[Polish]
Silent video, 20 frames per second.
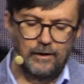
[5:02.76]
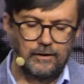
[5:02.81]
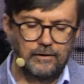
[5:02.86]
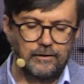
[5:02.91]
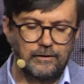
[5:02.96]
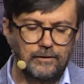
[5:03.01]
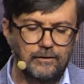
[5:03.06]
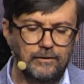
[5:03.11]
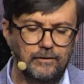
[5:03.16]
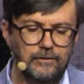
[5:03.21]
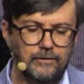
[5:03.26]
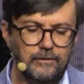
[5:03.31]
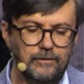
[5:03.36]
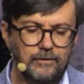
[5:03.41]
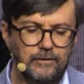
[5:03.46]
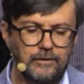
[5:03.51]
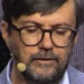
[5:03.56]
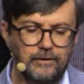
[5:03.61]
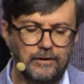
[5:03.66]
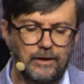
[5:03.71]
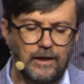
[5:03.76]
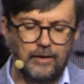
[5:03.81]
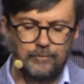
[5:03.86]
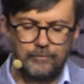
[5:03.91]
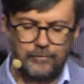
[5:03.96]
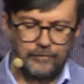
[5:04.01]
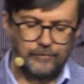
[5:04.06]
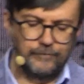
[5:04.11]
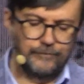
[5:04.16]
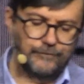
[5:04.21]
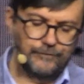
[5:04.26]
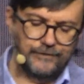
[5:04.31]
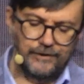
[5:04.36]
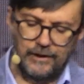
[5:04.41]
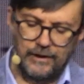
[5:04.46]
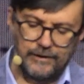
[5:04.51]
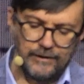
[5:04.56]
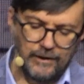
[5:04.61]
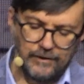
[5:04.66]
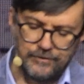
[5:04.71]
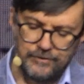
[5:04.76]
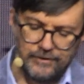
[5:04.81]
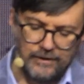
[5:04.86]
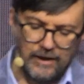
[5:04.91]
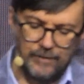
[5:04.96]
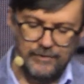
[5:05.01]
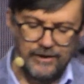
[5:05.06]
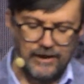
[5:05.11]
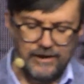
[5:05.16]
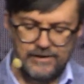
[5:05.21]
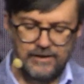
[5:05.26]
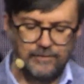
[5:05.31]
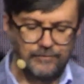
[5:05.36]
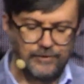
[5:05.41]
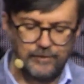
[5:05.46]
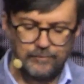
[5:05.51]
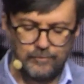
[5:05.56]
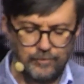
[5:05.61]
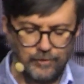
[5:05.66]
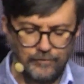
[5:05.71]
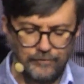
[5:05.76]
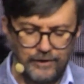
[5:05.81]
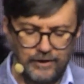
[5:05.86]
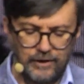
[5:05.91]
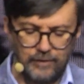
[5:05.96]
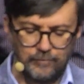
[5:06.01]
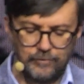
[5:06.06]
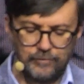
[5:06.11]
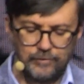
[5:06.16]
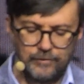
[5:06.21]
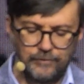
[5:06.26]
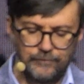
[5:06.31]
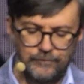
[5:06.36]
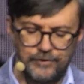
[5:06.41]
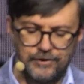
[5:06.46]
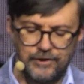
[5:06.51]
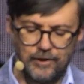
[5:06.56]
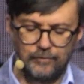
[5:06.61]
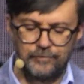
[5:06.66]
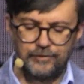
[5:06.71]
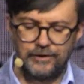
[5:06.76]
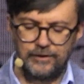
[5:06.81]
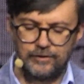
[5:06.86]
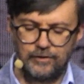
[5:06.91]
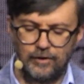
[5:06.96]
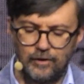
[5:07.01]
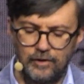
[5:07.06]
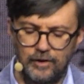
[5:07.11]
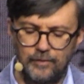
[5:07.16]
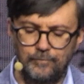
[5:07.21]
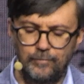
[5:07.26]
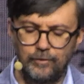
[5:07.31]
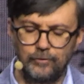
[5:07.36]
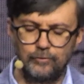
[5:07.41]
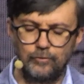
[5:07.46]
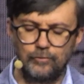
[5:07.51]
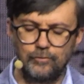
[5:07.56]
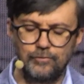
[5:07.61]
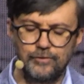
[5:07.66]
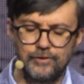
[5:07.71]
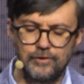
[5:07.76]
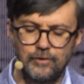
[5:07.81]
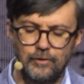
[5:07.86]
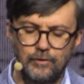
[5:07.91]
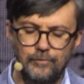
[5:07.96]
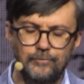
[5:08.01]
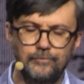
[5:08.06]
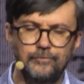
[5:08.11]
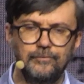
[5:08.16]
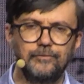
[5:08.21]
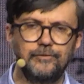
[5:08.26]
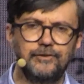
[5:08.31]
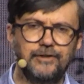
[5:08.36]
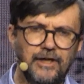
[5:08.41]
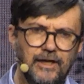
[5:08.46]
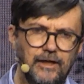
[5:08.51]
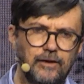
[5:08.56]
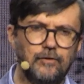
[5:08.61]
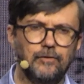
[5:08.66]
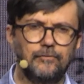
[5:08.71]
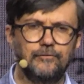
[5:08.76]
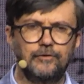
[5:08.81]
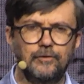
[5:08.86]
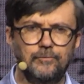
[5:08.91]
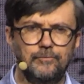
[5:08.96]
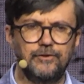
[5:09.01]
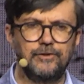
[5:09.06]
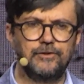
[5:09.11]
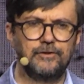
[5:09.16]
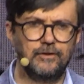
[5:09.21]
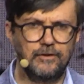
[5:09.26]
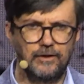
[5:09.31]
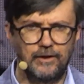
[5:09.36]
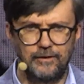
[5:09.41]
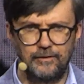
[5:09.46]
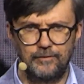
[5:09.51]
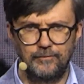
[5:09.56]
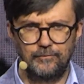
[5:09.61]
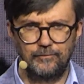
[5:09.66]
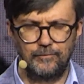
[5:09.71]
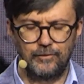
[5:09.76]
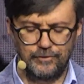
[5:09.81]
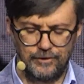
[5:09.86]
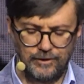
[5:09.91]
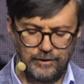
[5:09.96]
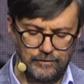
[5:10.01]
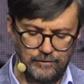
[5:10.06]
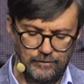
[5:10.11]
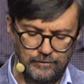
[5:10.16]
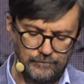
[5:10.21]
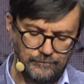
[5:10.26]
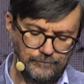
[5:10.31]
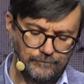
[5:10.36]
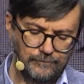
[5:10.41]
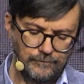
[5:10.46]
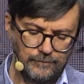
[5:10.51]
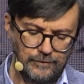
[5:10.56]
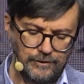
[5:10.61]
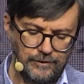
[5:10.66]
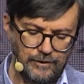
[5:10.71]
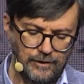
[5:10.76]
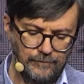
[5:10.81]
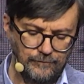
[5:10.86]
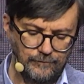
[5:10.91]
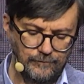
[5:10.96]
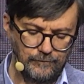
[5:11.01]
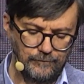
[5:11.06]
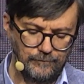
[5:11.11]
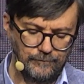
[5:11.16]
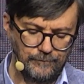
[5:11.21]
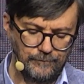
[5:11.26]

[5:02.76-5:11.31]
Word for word: Y, albo w trenach czytamy: Jestem tym człowiekiem, który widział niedolę pod rózgą jego w domyśle Bożego gniewu.